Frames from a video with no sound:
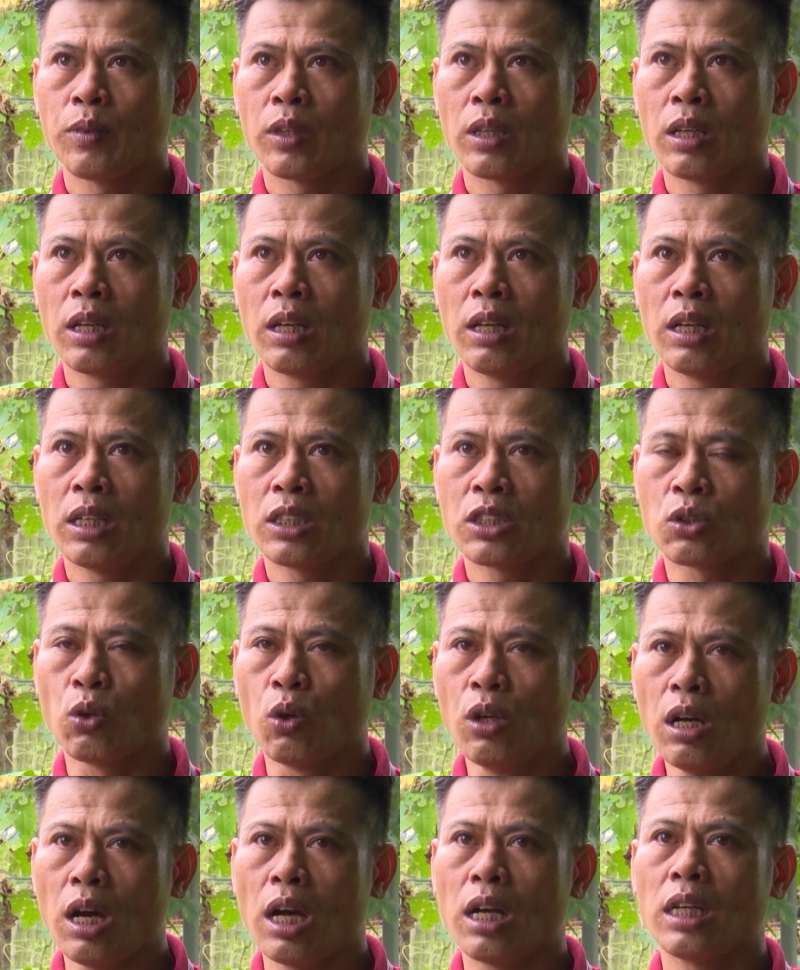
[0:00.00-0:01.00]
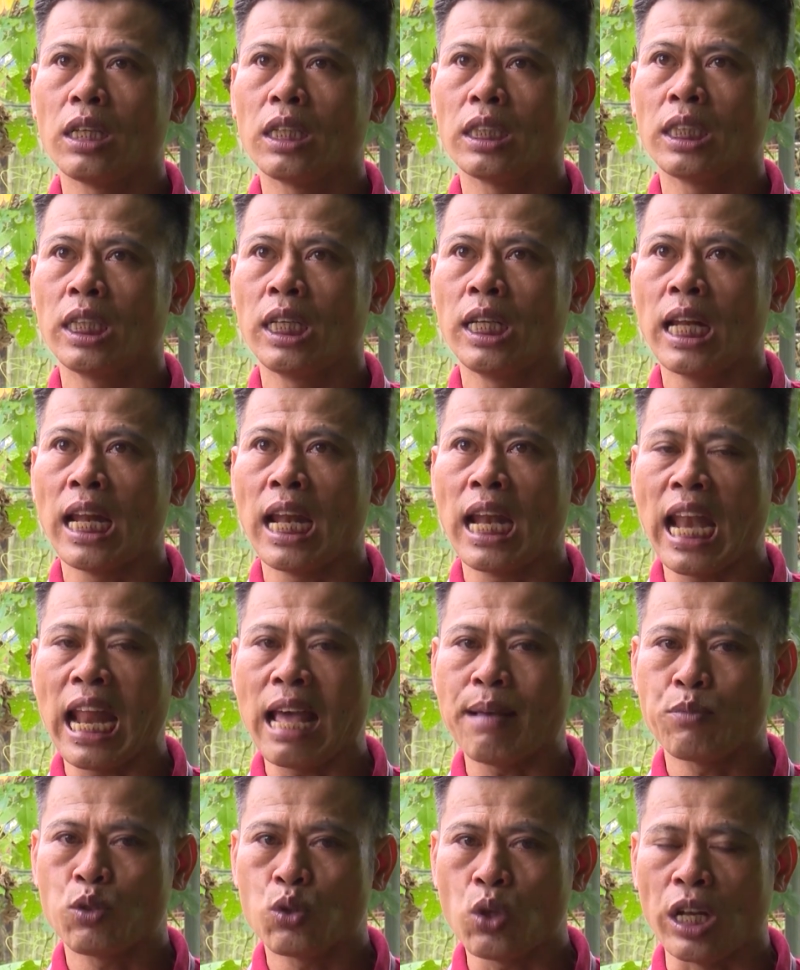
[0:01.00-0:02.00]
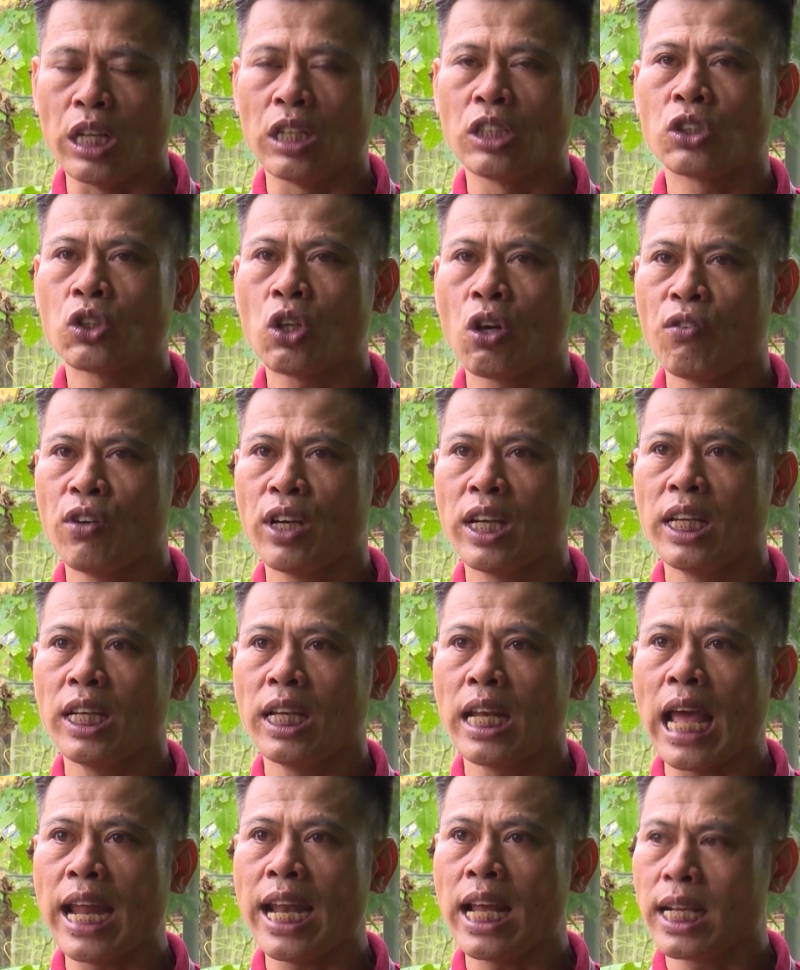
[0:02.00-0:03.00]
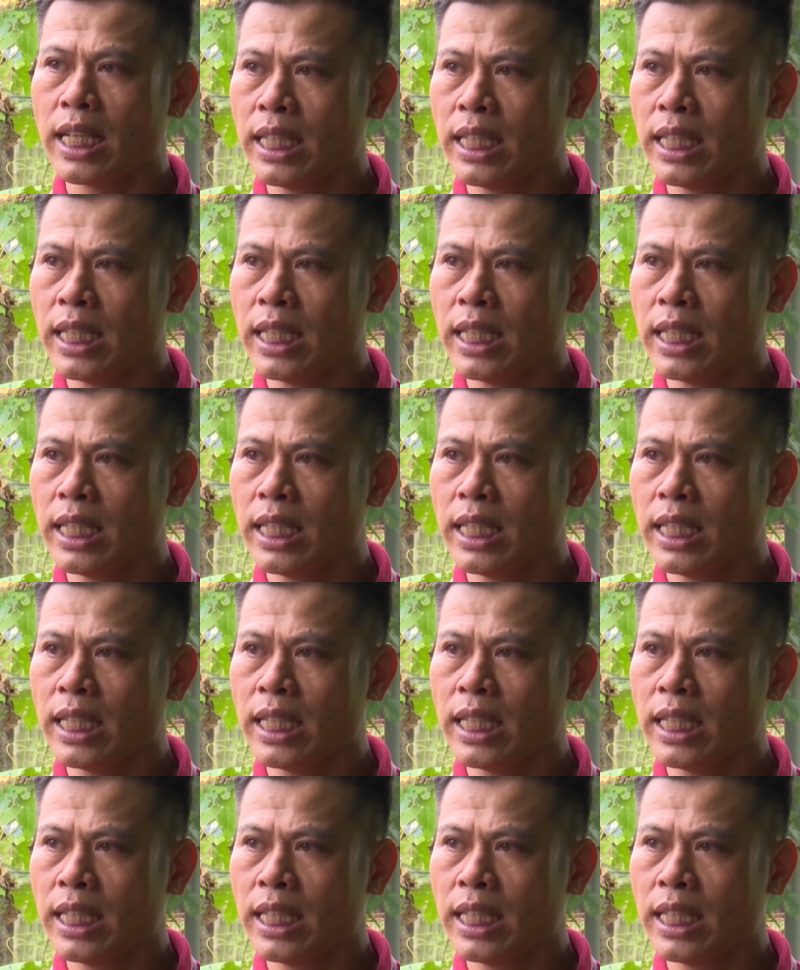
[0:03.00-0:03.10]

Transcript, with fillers: ừ, số lượng thì là làm chuẩn so với đã đăng